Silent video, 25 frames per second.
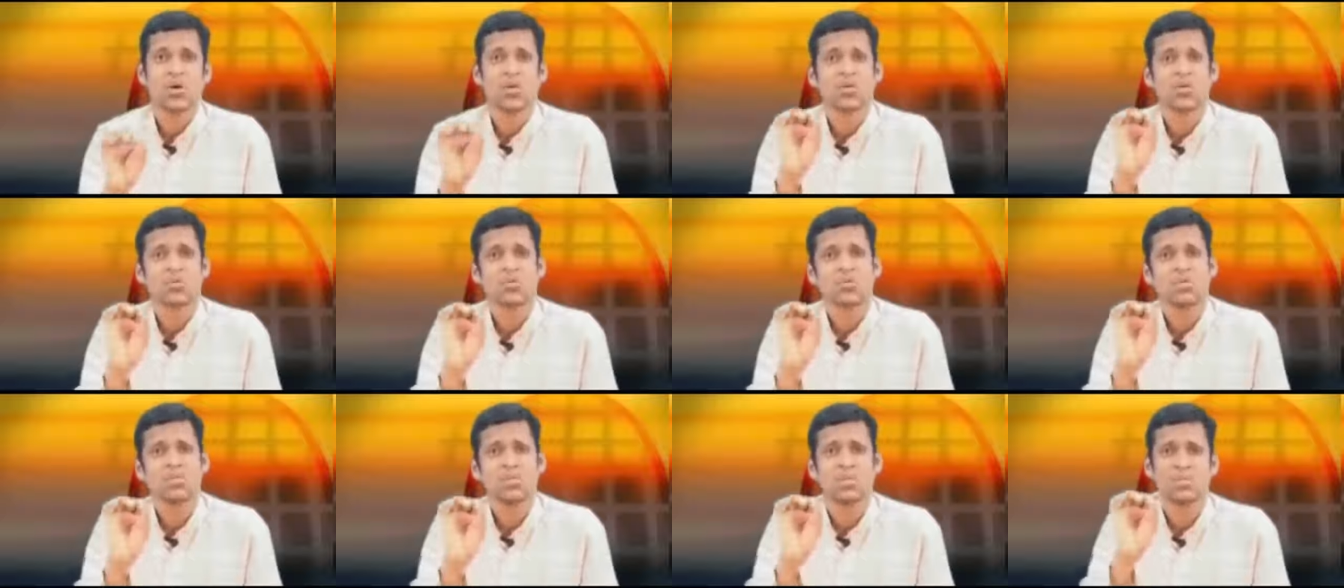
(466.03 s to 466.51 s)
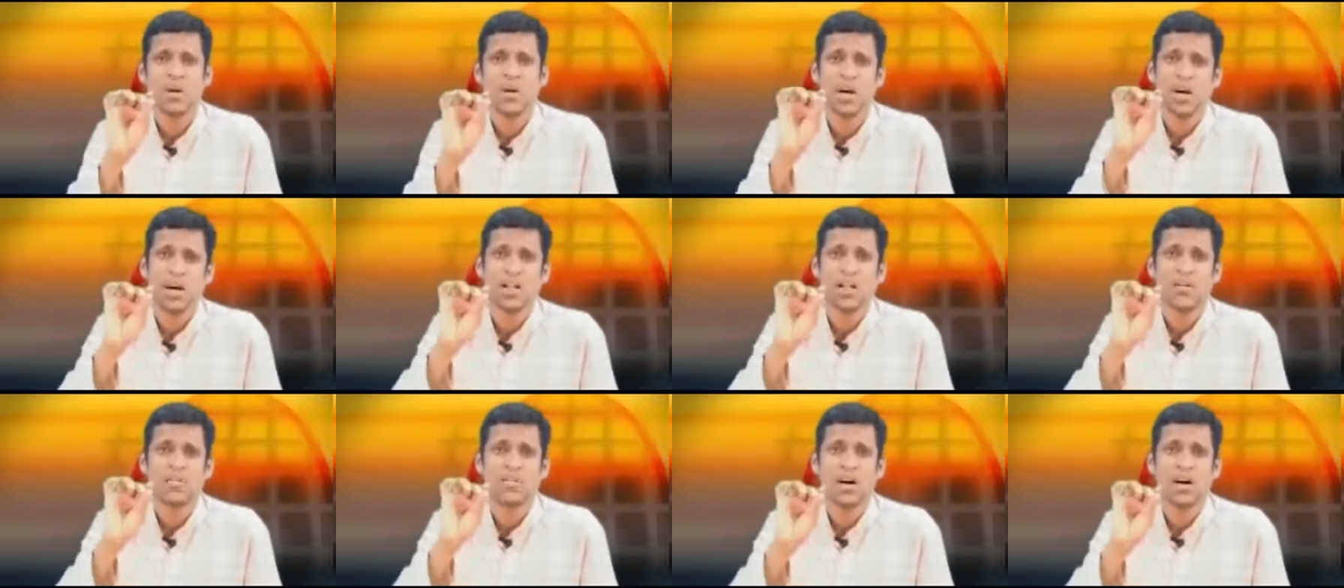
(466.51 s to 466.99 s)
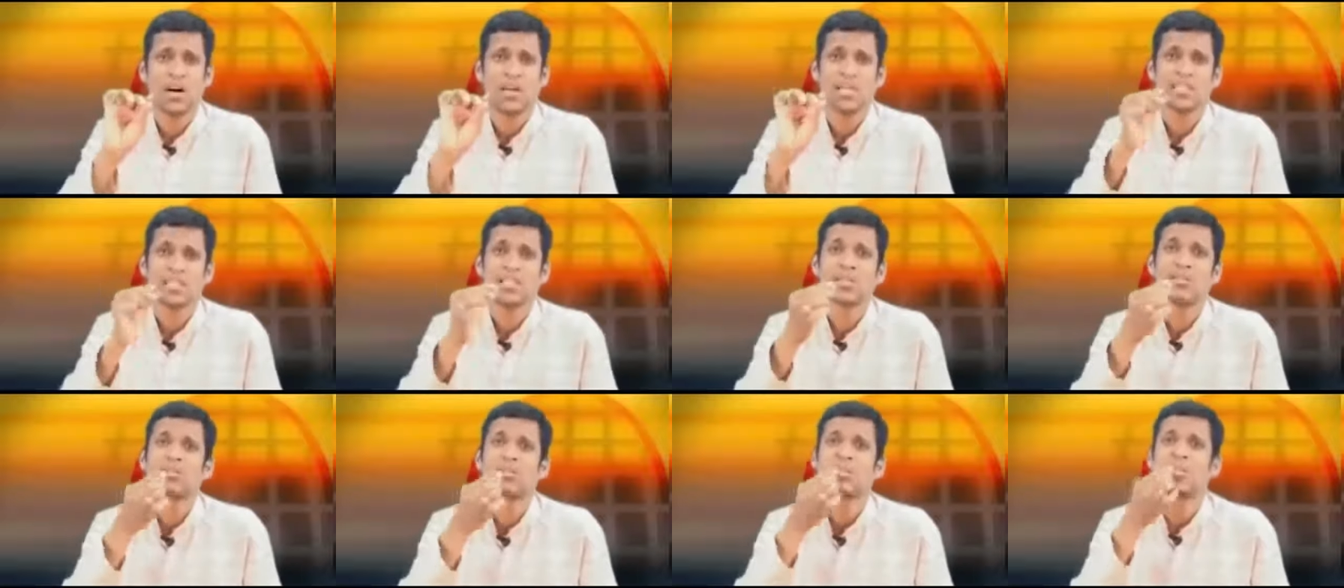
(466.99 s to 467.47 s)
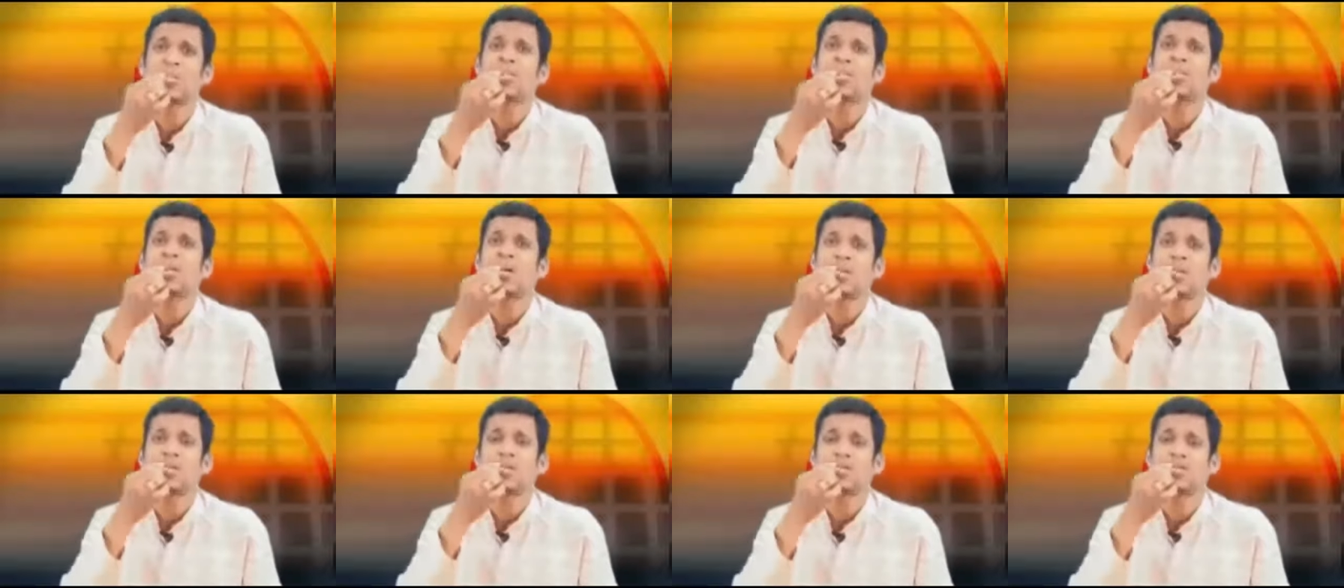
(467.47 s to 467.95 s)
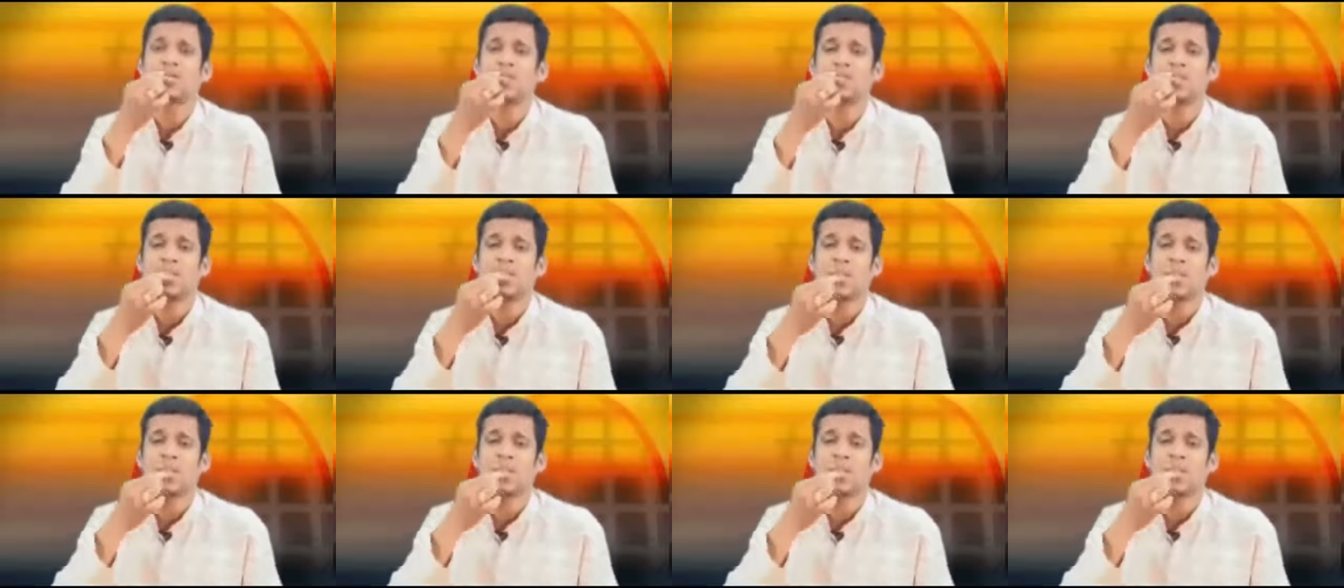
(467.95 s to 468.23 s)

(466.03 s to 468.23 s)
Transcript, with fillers: கொஞ்சமாக அளவாக நீங்கள் குடிக்கிற அளவு